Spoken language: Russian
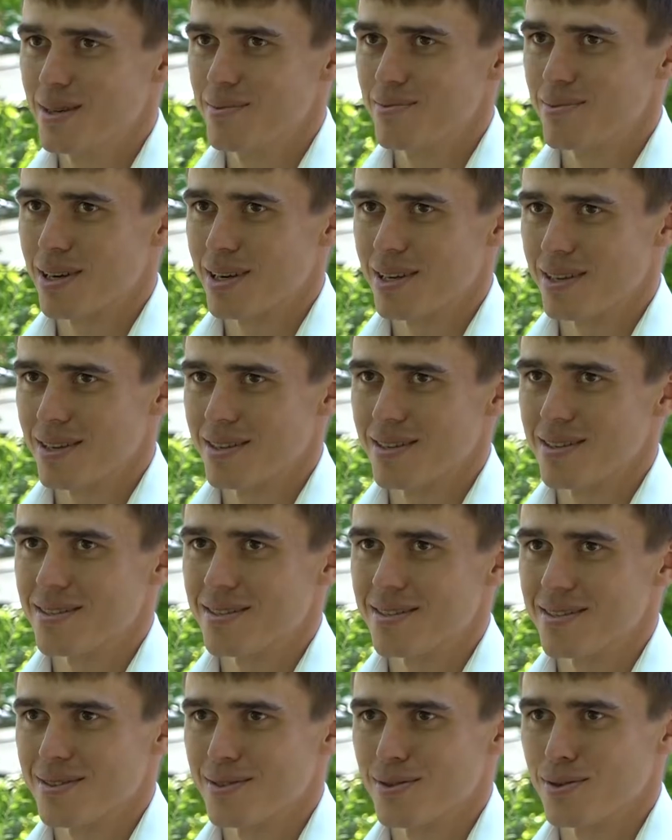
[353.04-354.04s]

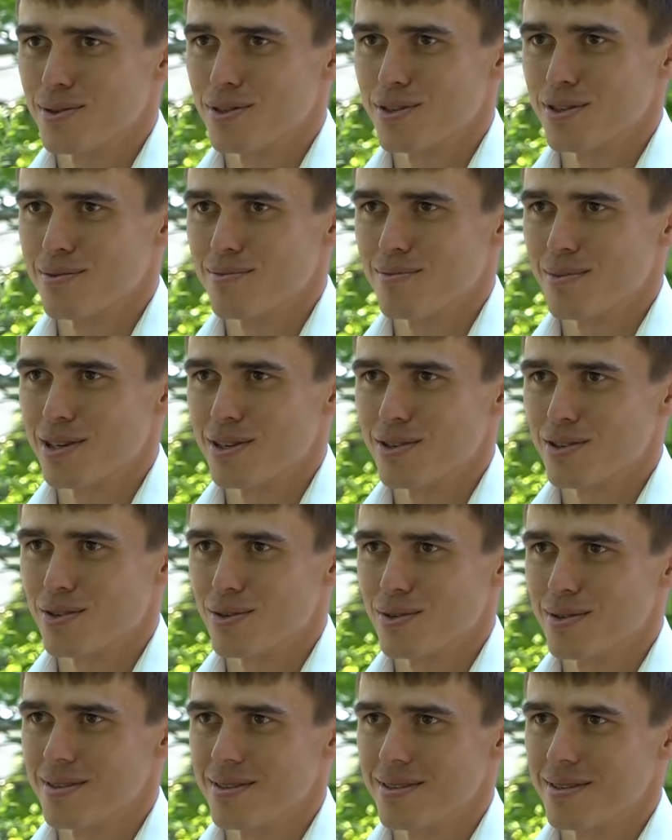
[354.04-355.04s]
Прогресс очень
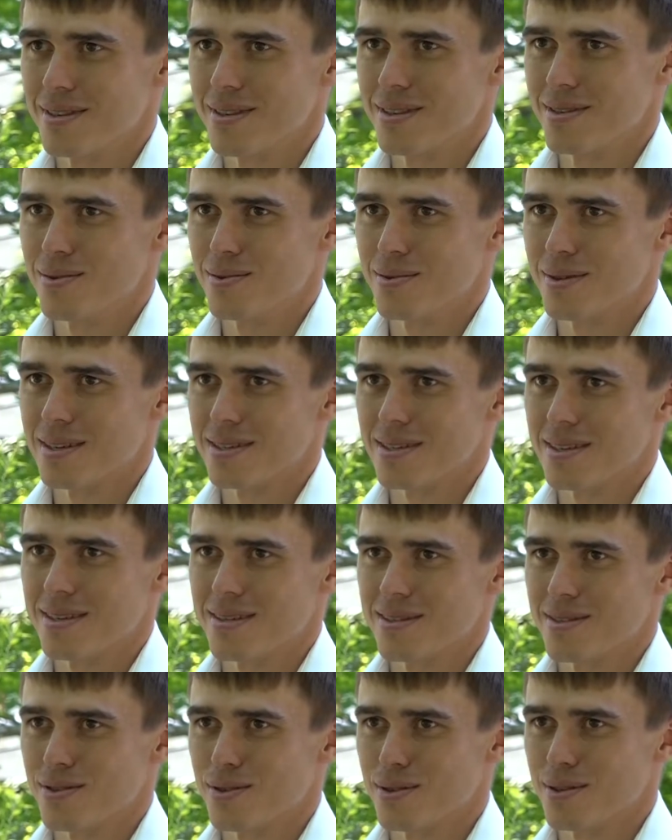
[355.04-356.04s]
большой. Неделю назад
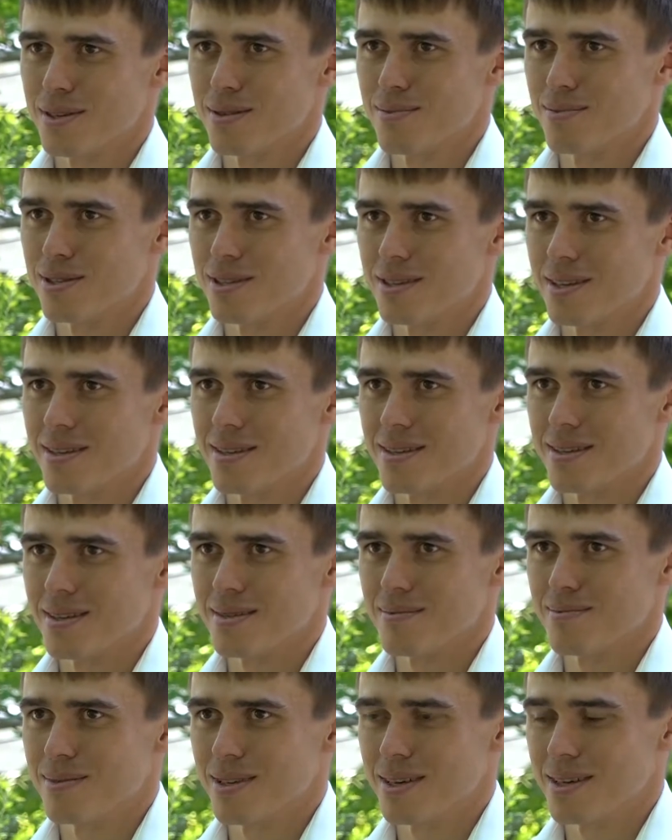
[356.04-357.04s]
еще я бежал там
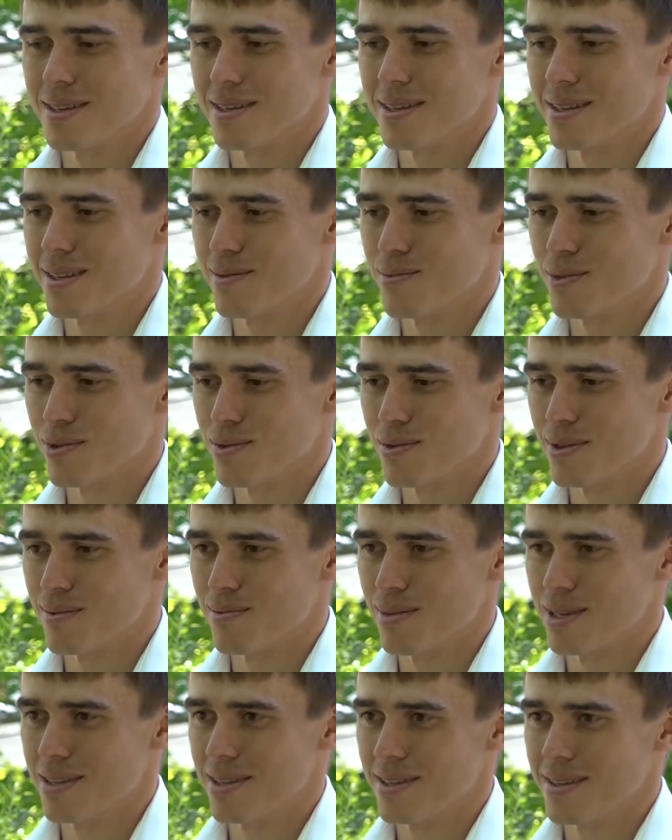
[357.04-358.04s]
на 3 минуты
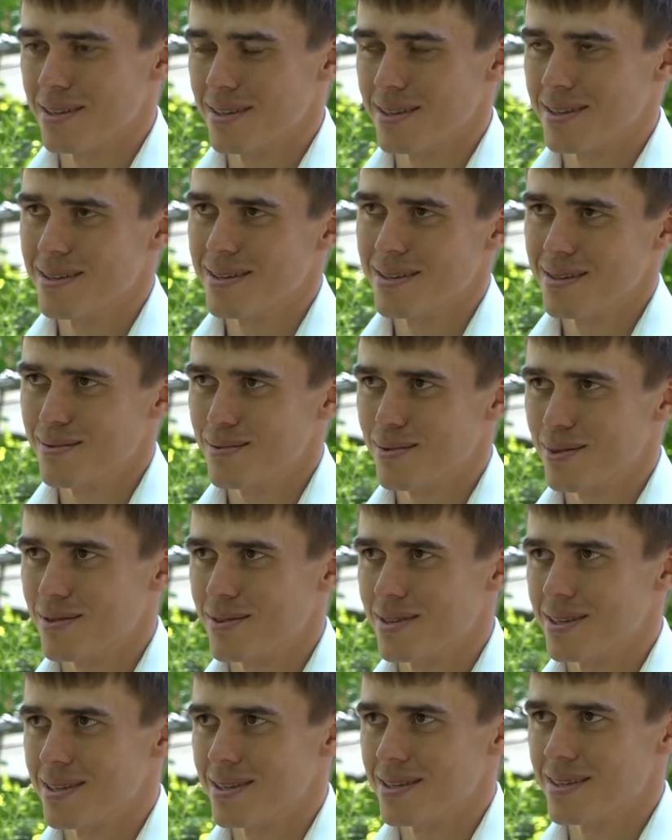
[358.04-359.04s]
медленнее,
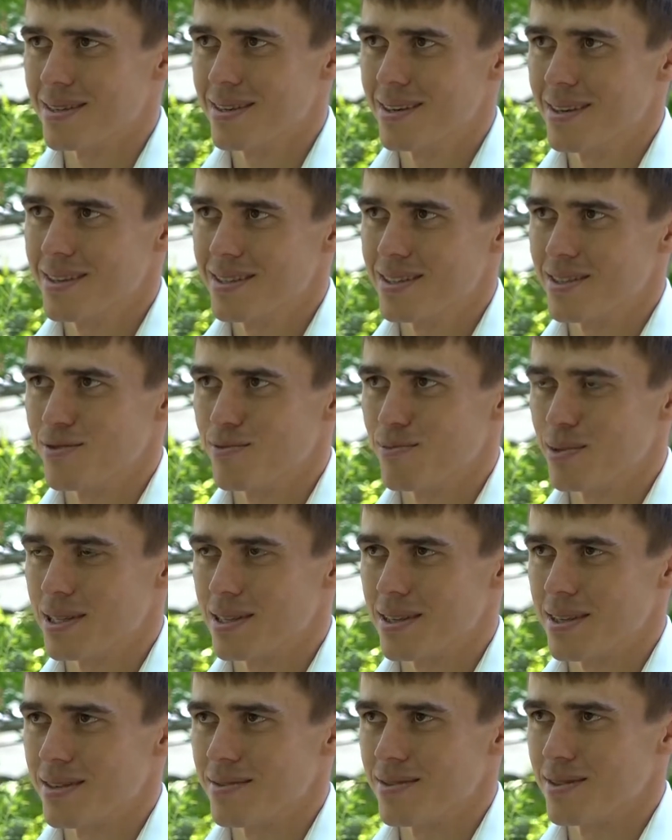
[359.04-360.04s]
чем в
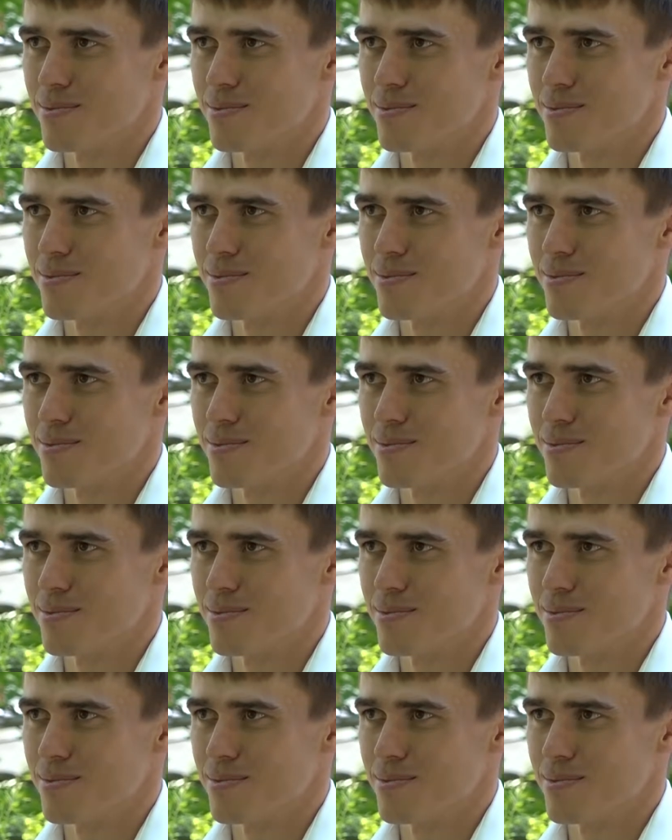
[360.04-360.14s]
Переславле